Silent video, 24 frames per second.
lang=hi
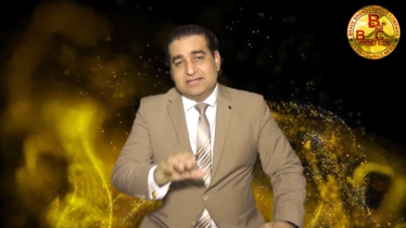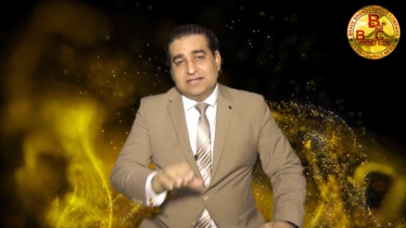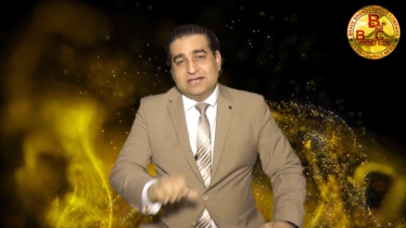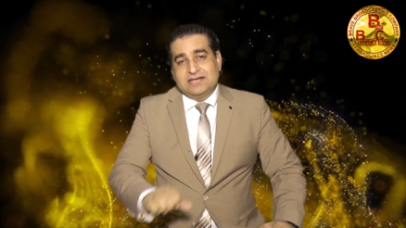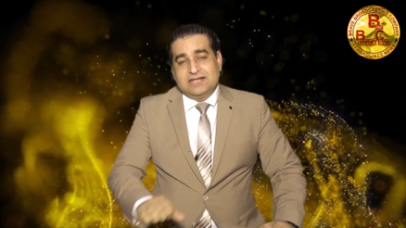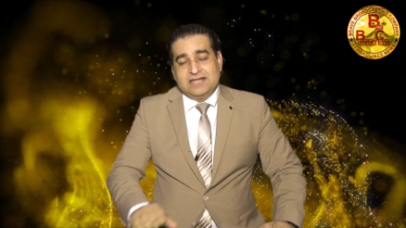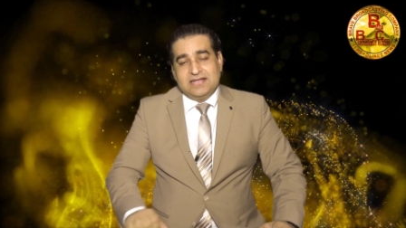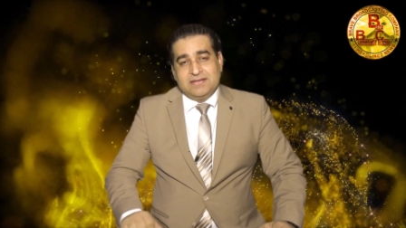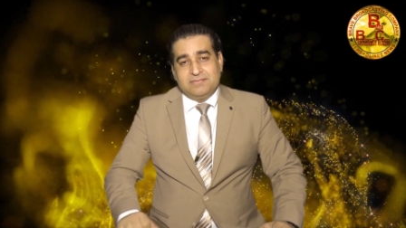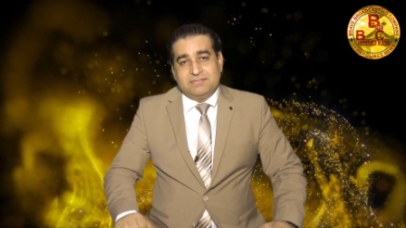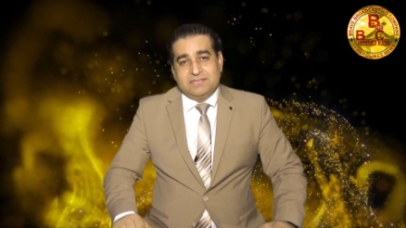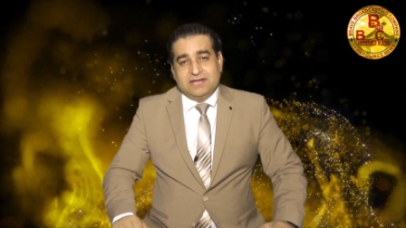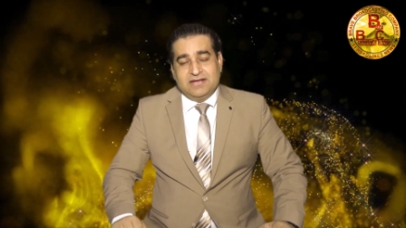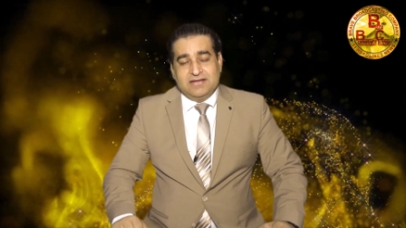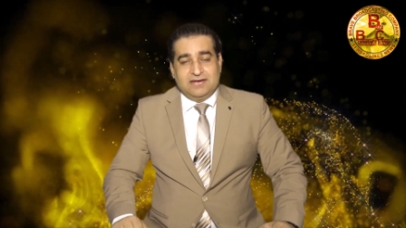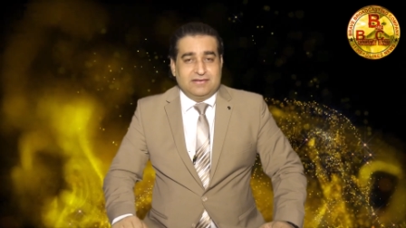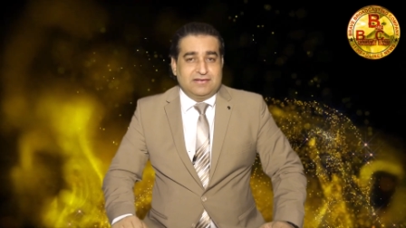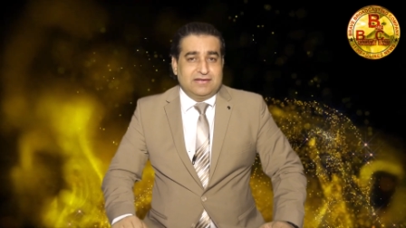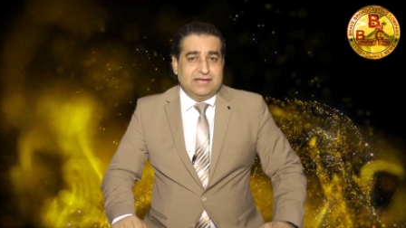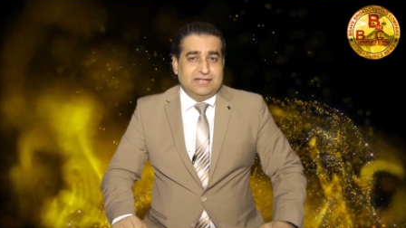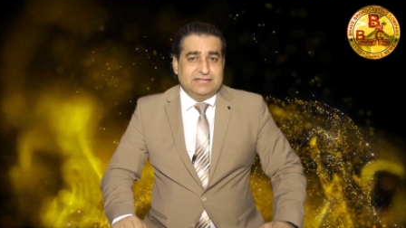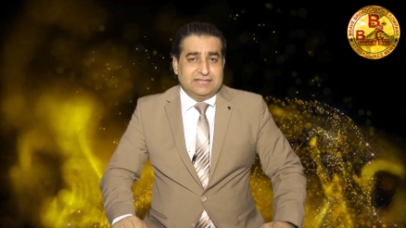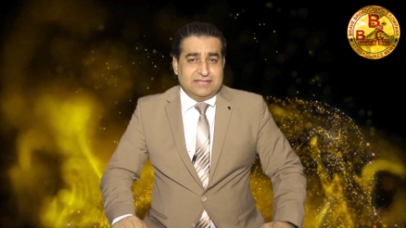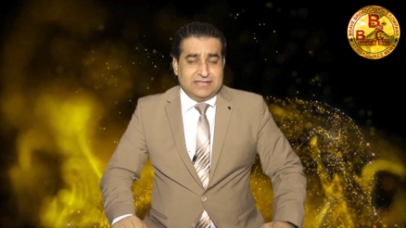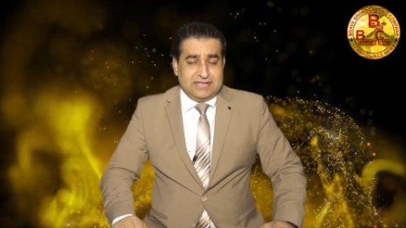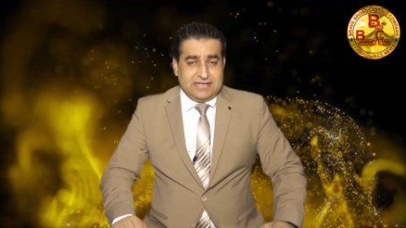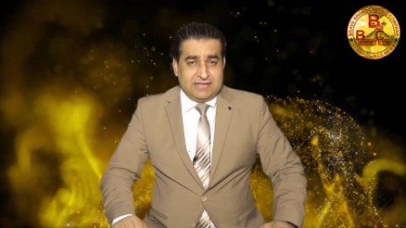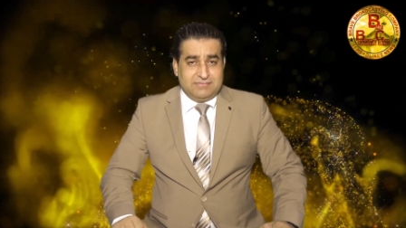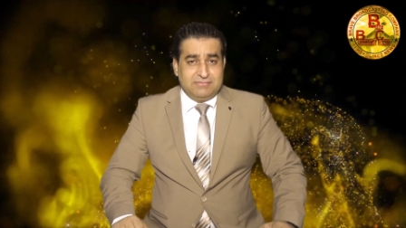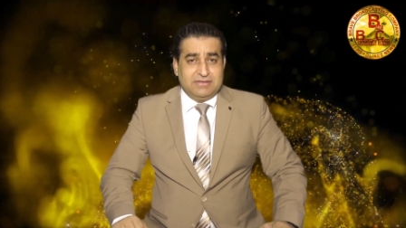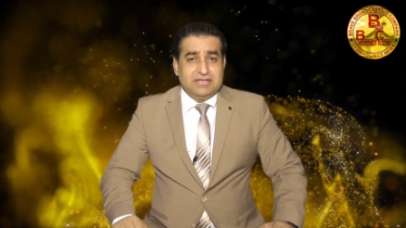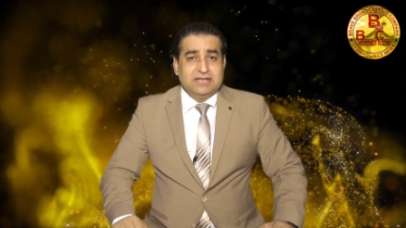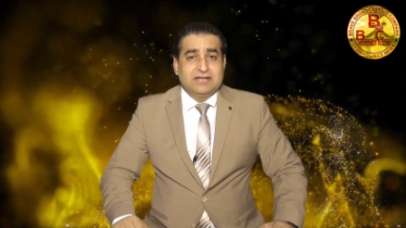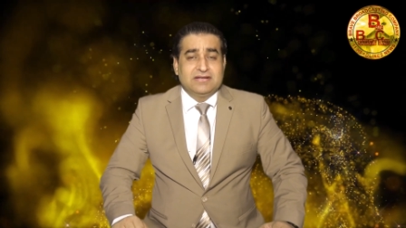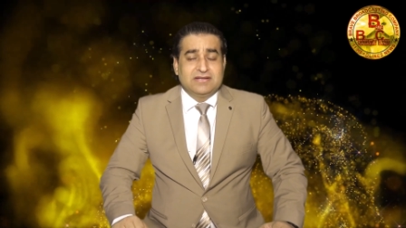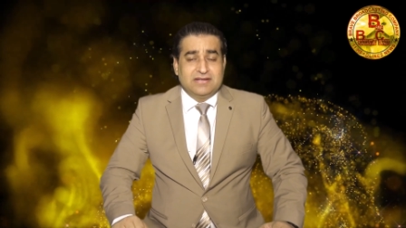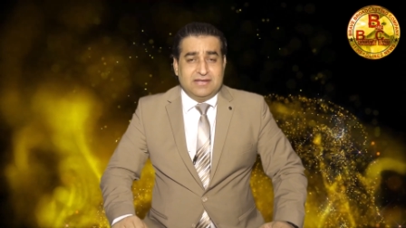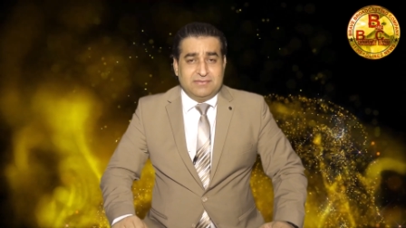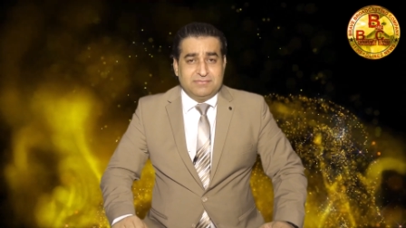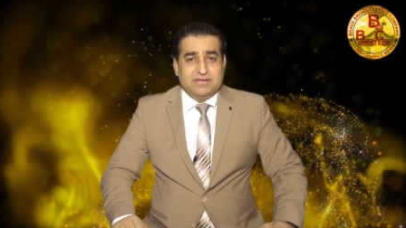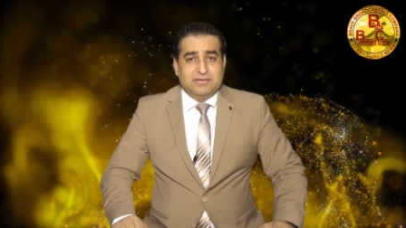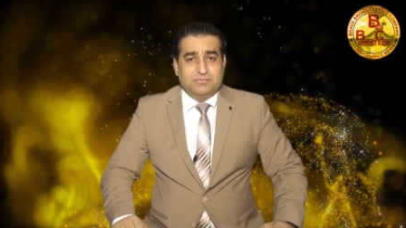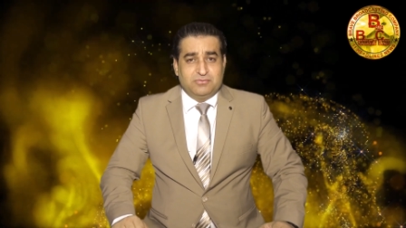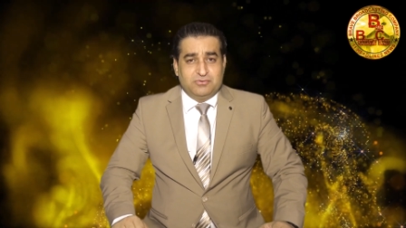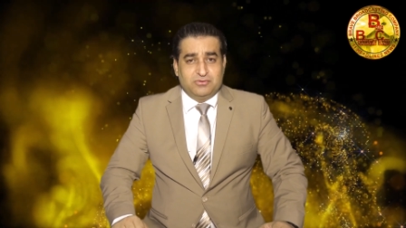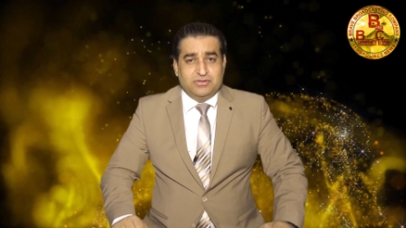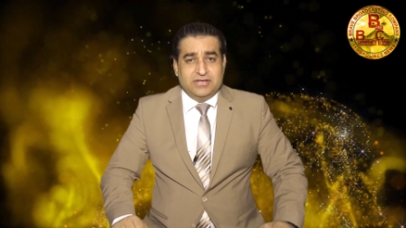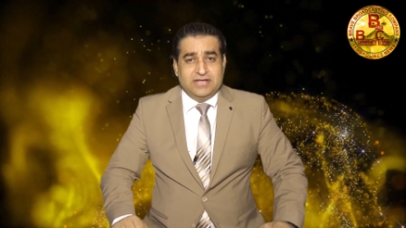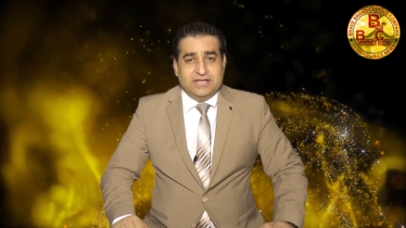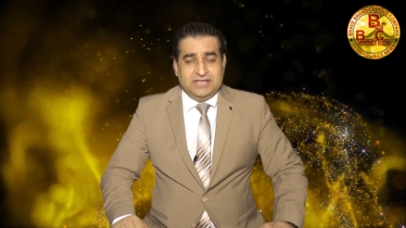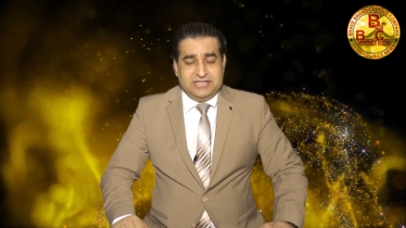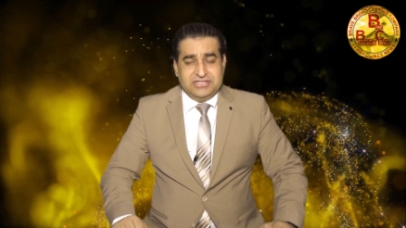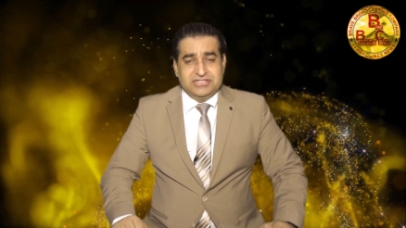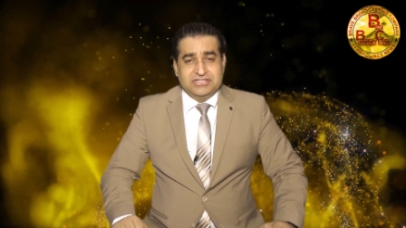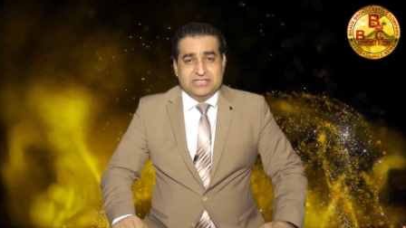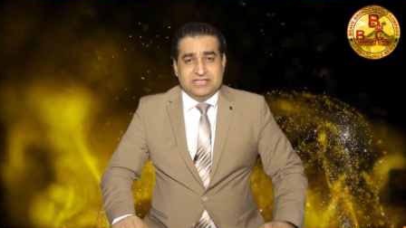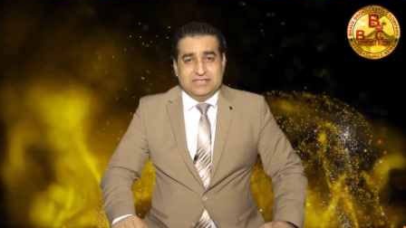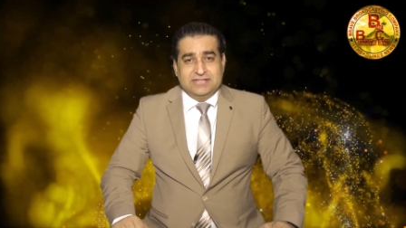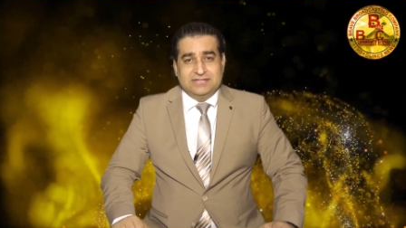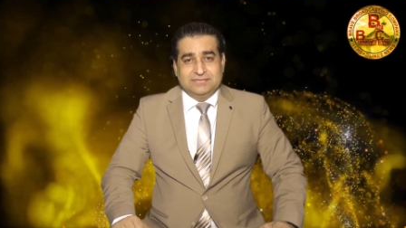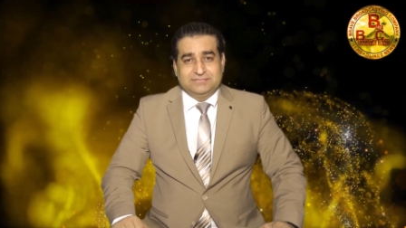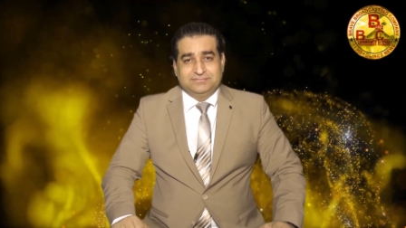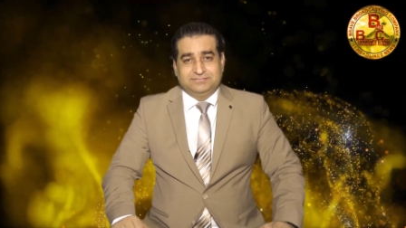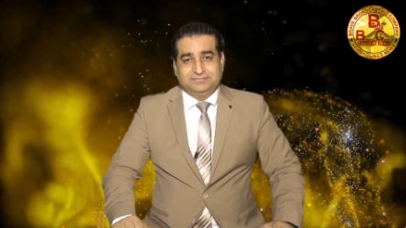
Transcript: तकरीब का इनका करने में कामयाब होंगे इनशाला